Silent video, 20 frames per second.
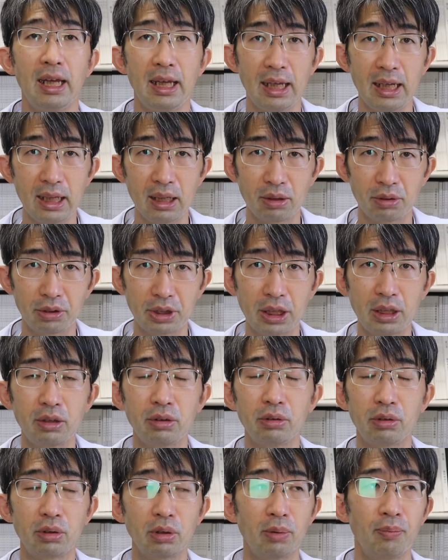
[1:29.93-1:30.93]
栄養で
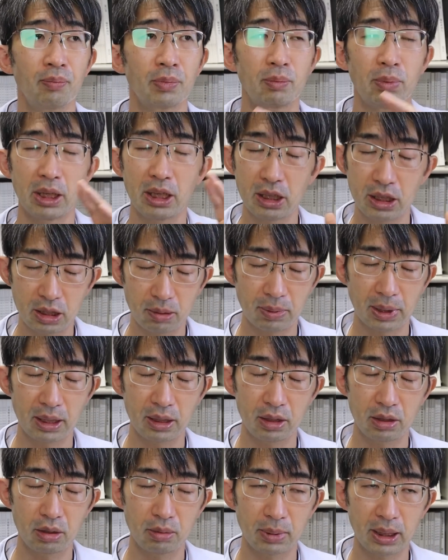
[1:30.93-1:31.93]
言うと、一
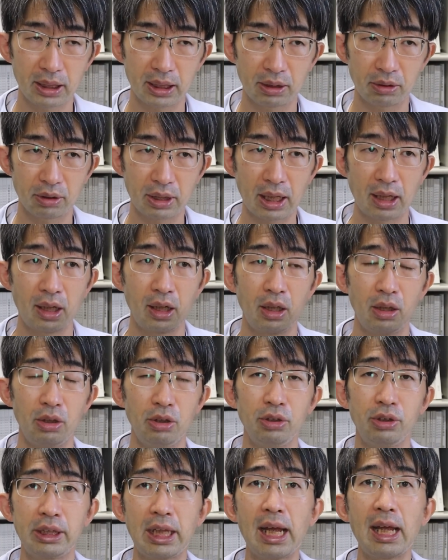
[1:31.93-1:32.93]
番有名なのが
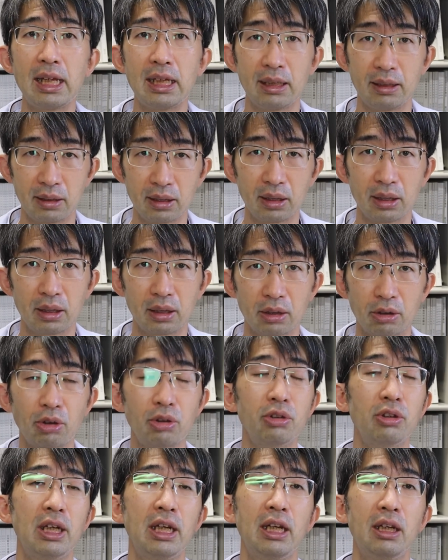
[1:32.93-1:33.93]
ルテイン
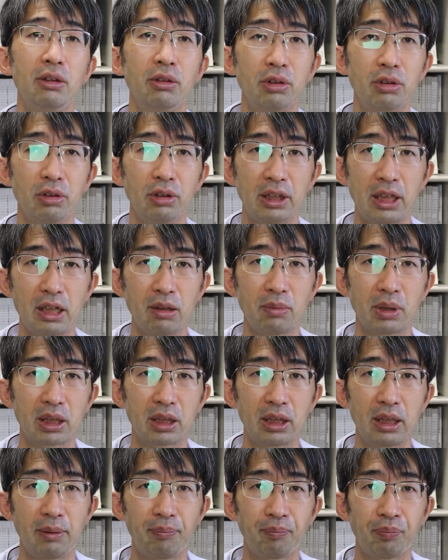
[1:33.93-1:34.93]
という栄養素になりま
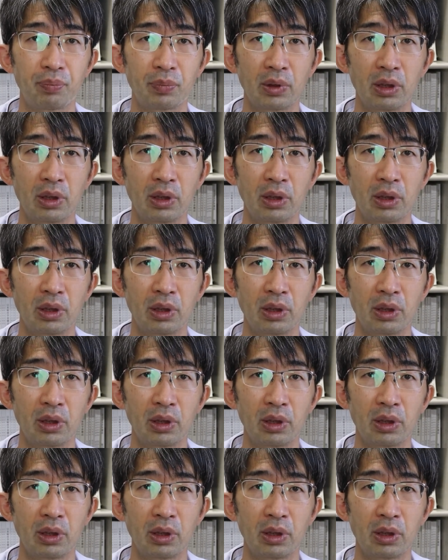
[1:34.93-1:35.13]
すね。